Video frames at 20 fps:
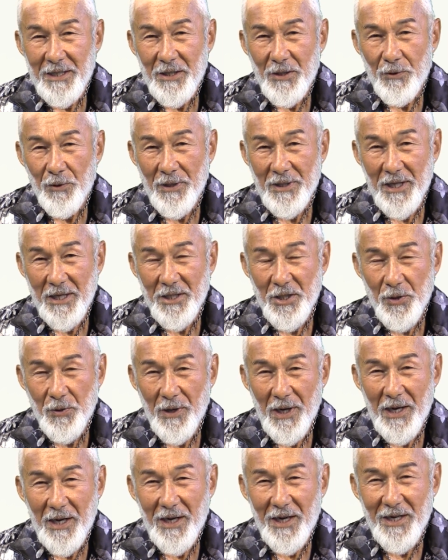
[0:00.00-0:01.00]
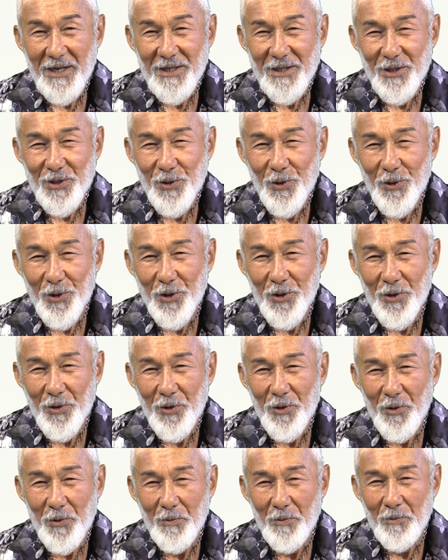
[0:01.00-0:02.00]
私はそれ
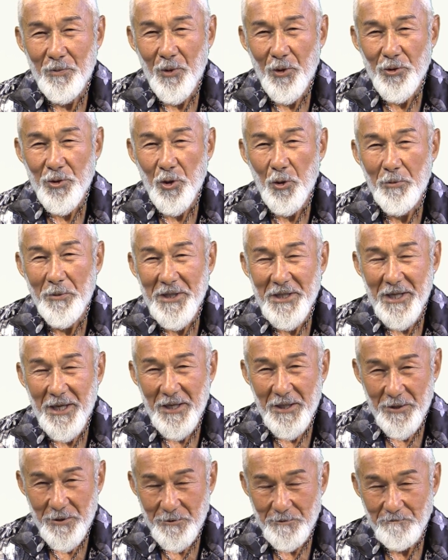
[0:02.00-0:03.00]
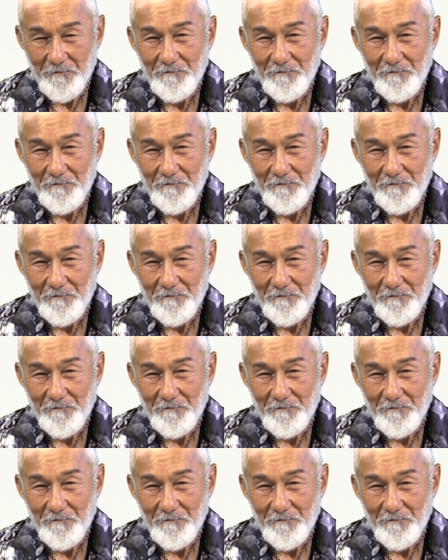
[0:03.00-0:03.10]
を求めている。